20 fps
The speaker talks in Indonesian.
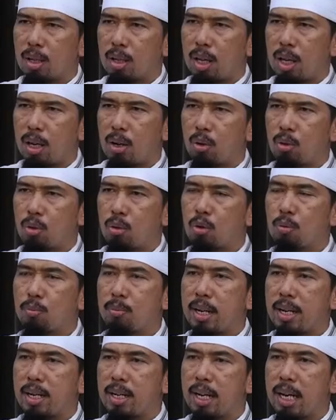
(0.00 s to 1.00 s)
kalau
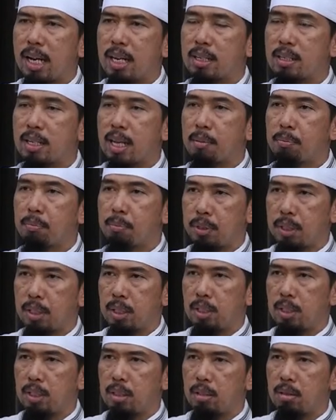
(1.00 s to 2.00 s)
kurban dengan
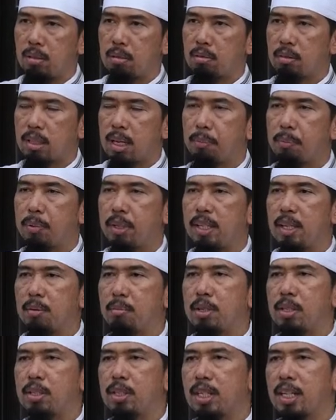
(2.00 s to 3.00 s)
sapi tapi dia
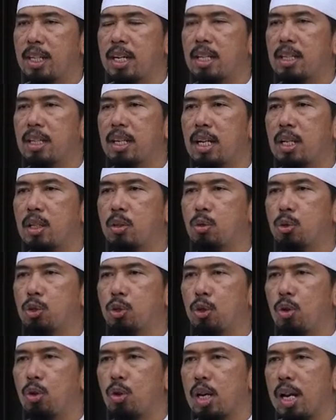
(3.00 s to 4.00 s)
berserikat dengan
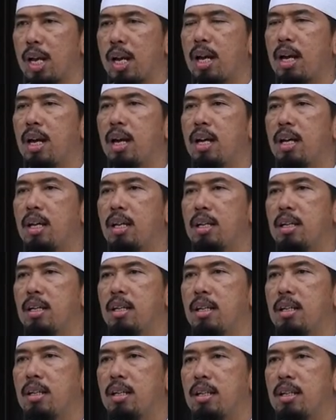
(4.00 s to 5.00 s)
tujuh orang,
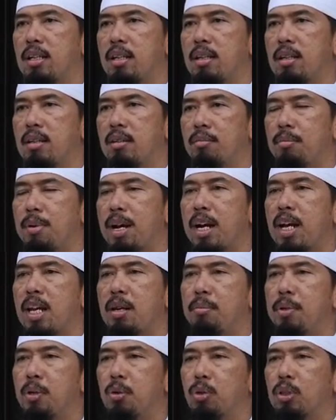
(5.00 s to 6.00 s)
maka
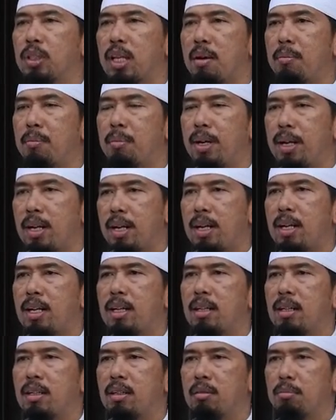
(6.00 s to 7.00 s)
lebih utama
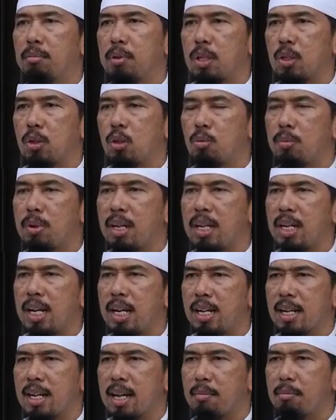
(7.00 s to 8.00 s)
berkurban
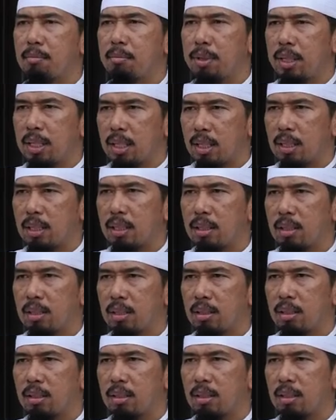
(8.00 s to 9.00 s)
dengan kambing
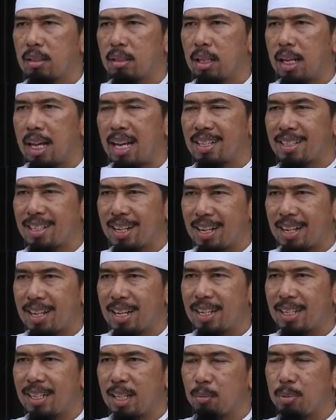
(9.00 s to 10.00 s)

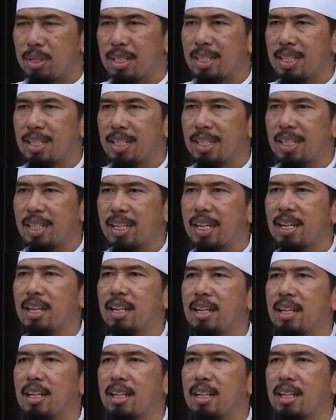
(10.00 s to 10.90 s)
asalkan dia bersendirian.